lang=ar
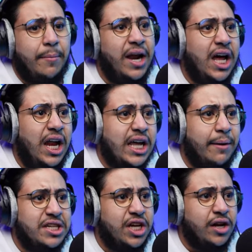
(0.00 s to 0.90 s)
ابلغ عليك يا
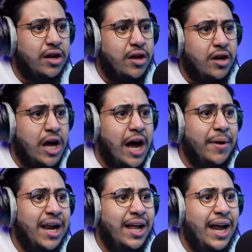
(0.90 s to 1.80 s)
بزر ها
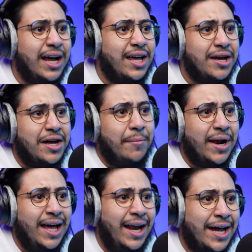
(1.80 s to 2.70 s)
ابلغ عليك
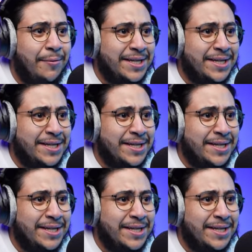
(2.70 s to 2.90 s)
ابلغ عليك يا